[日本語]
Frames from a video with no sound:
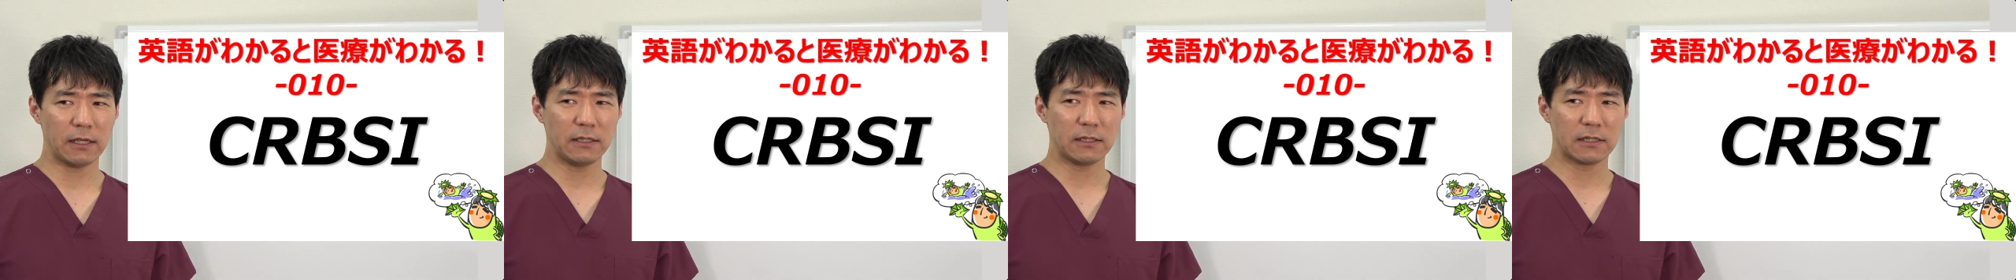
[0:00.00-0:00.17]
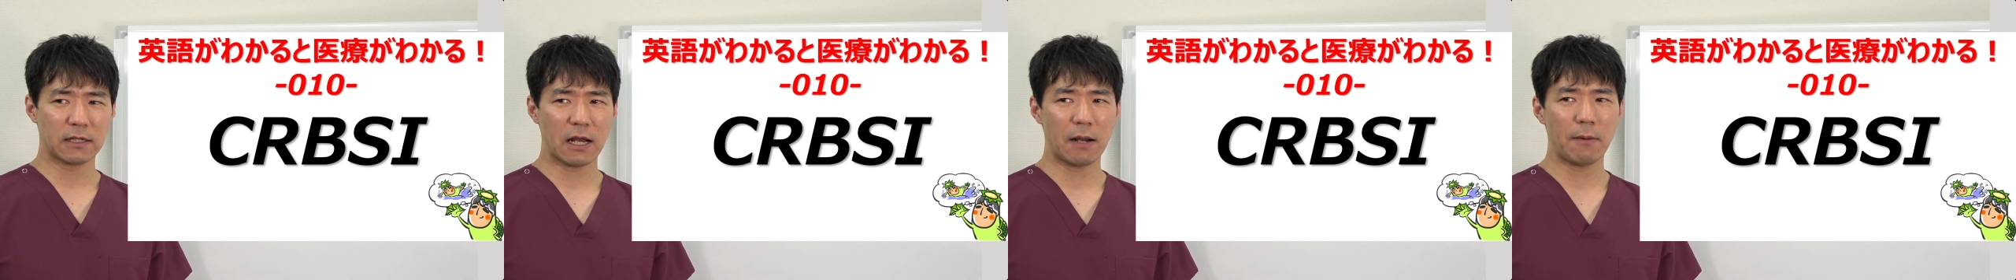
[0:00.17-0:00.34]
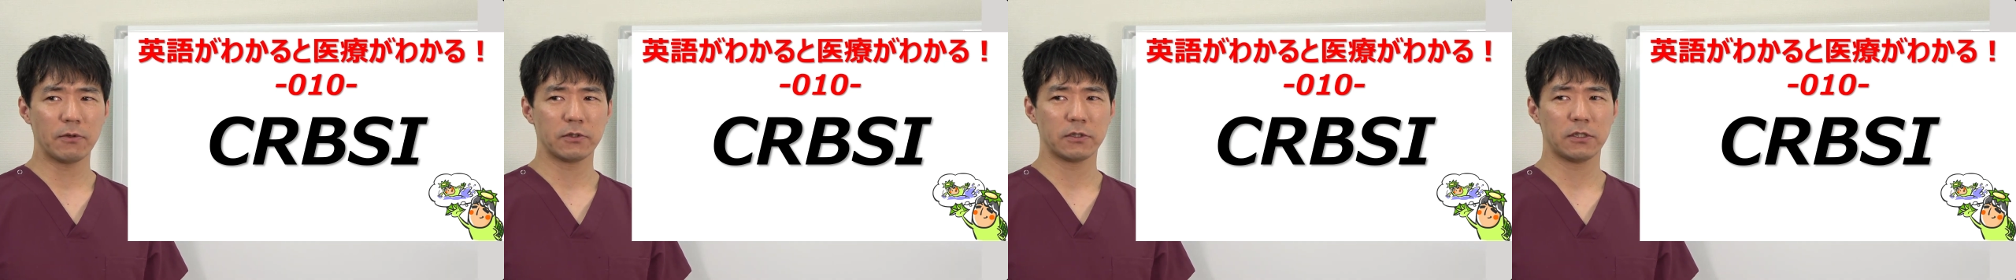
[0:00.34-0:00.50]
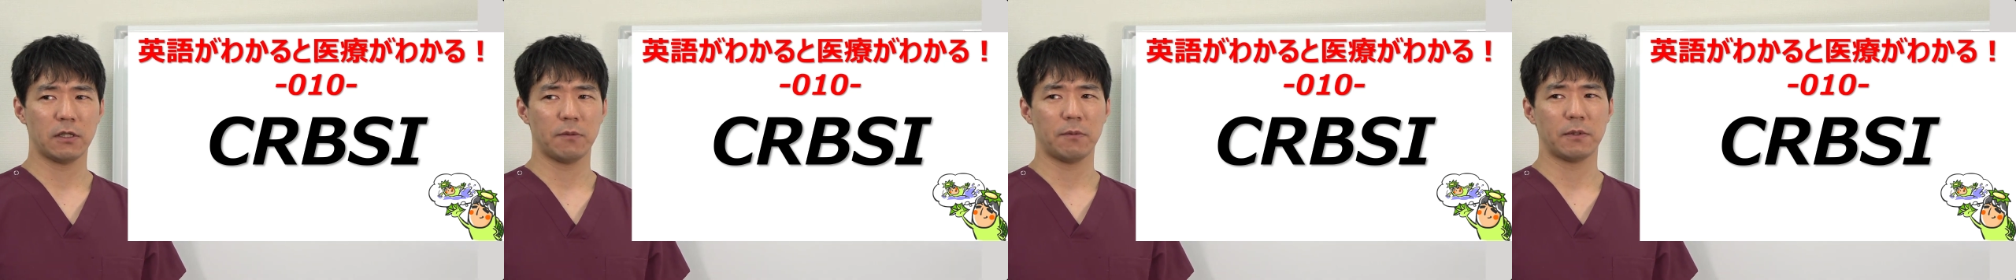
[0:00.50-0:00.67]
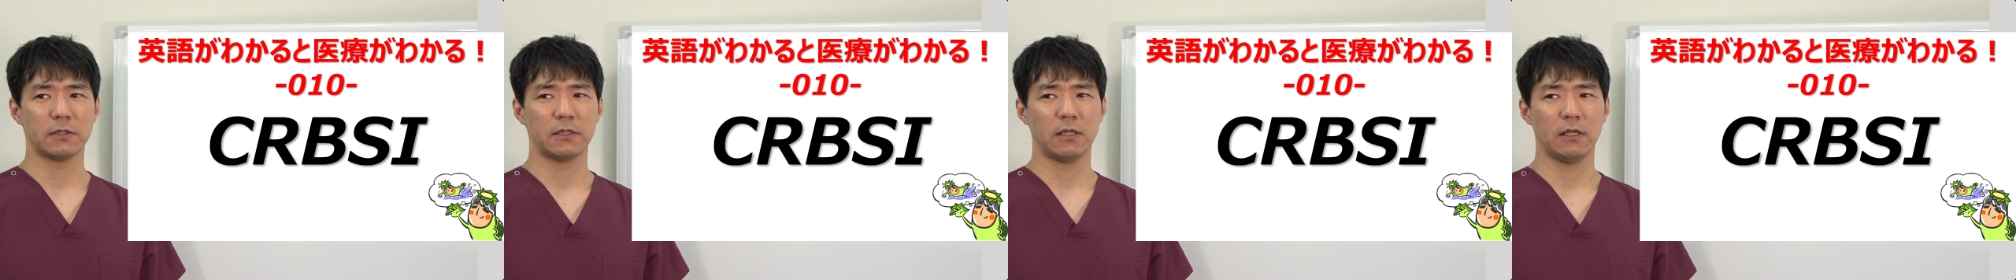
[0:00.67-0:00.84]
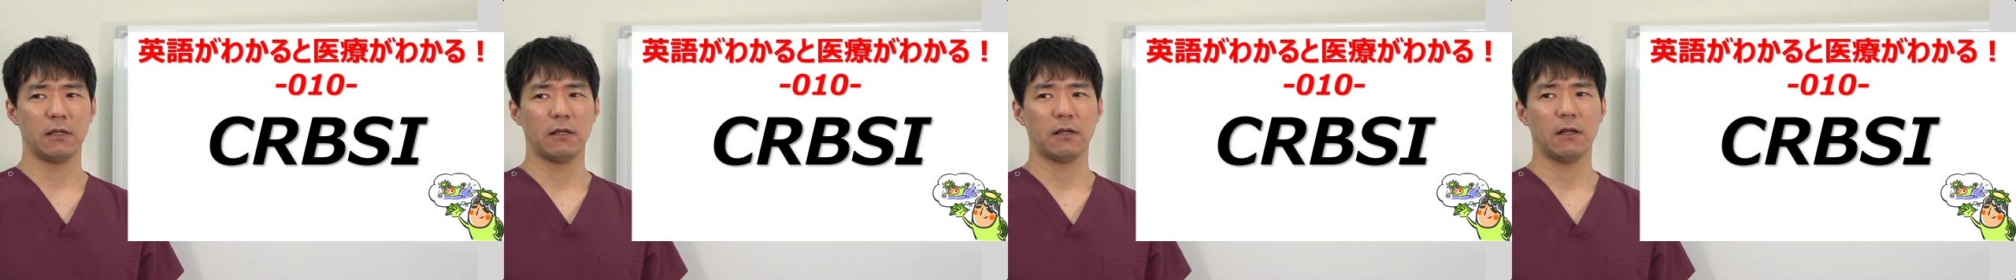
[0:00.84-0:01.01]
いかもしれま
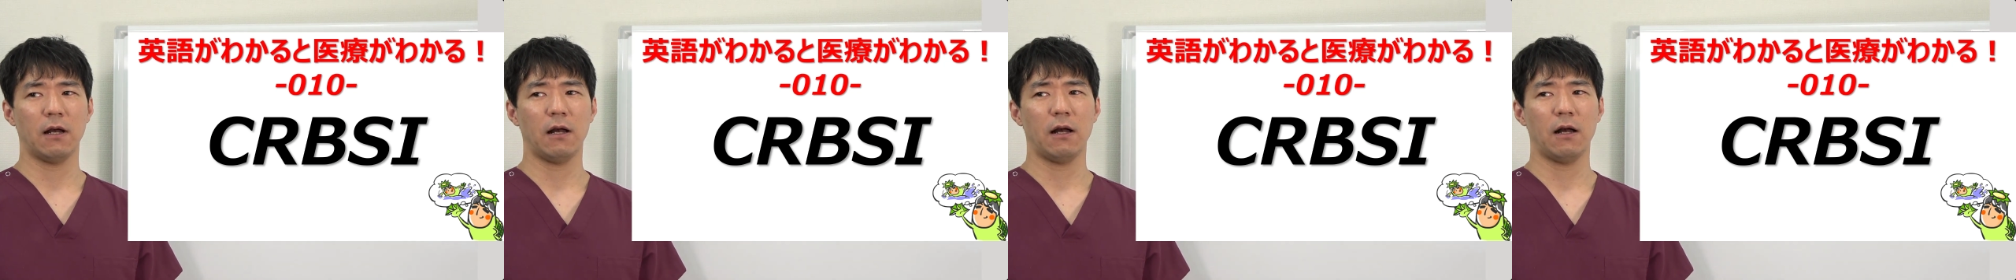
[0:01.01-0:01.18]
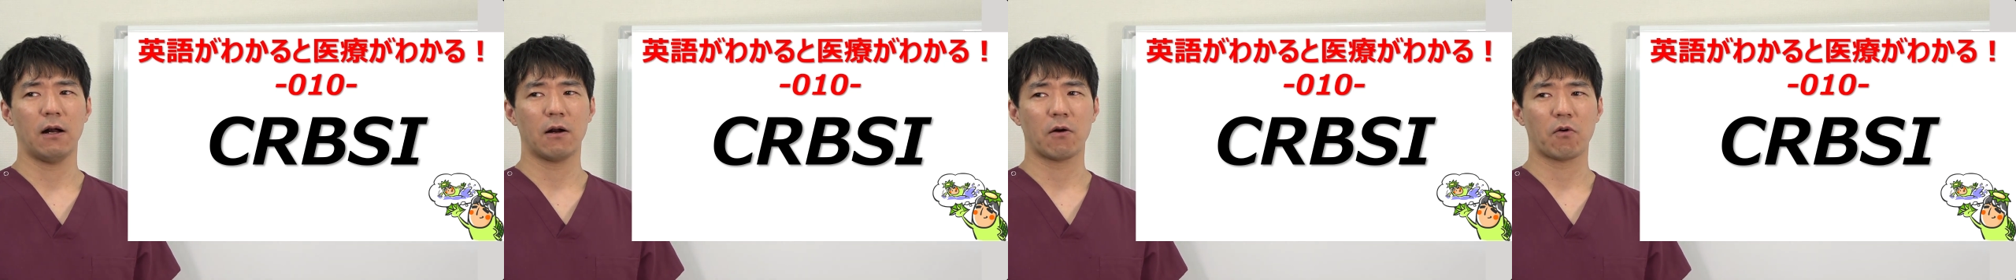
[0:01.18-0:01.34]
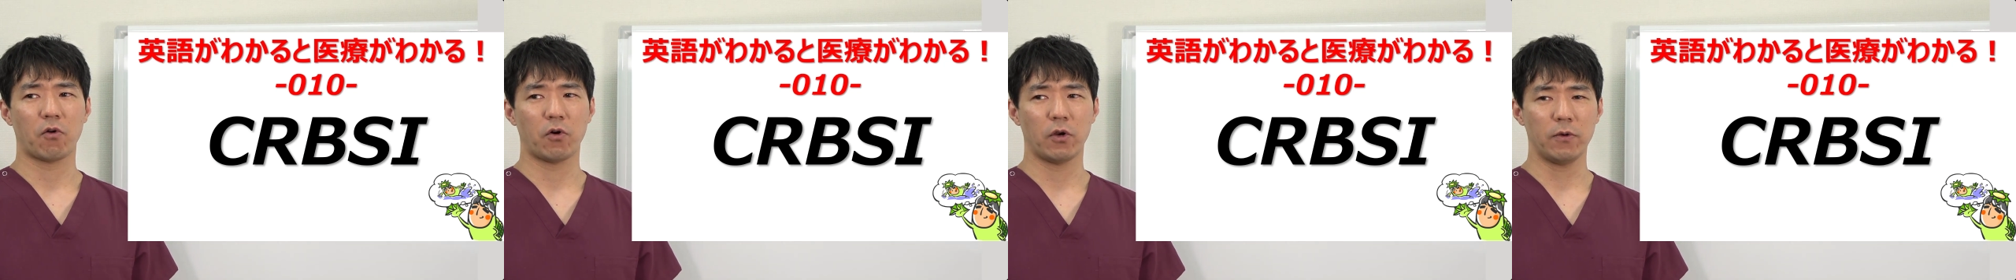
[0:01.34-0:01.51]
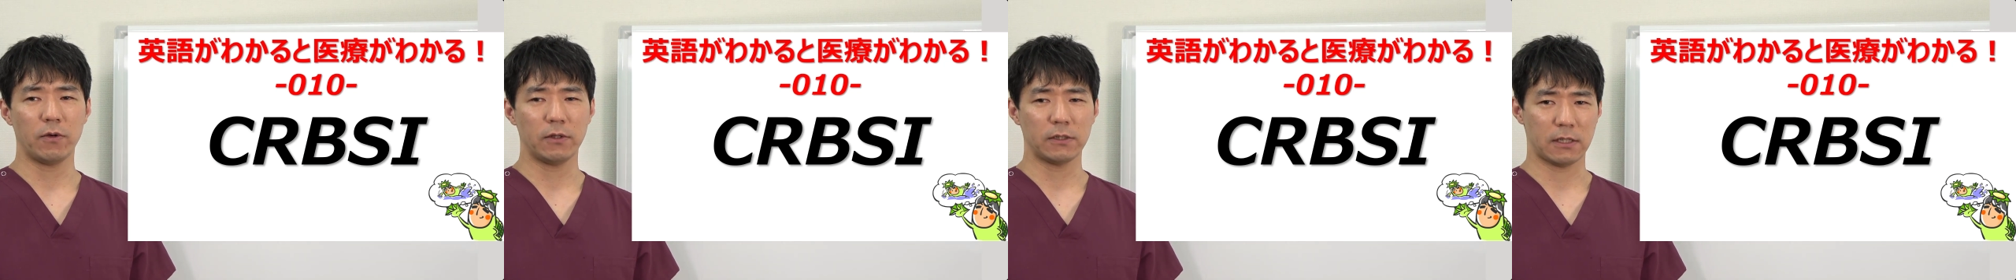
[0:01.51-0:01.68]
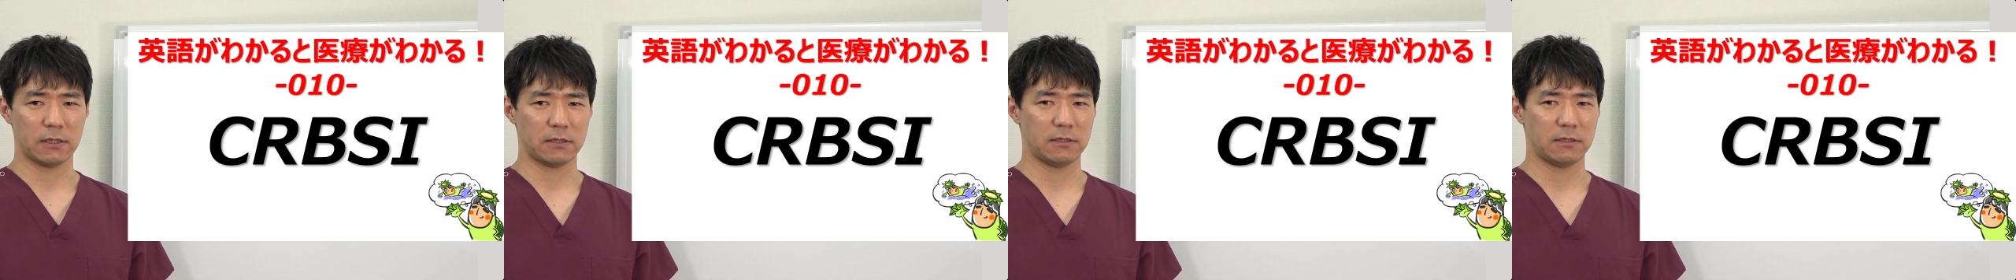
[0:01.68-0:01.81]
せんがこれはで